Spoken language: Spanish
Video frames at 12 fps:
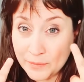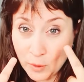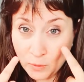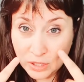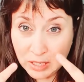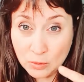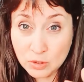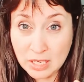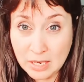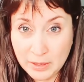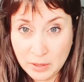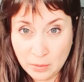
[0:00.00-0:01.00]
usa tu
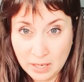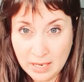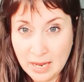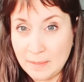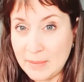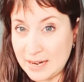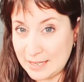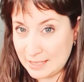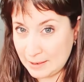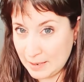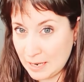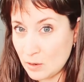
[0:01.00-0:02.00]
sabiduría para
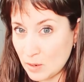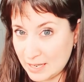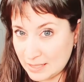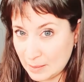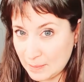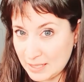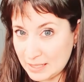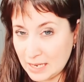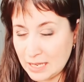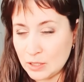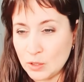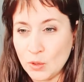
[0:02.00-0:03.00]
saber lo que está
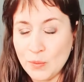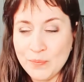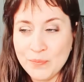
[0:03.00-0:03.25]
pasando,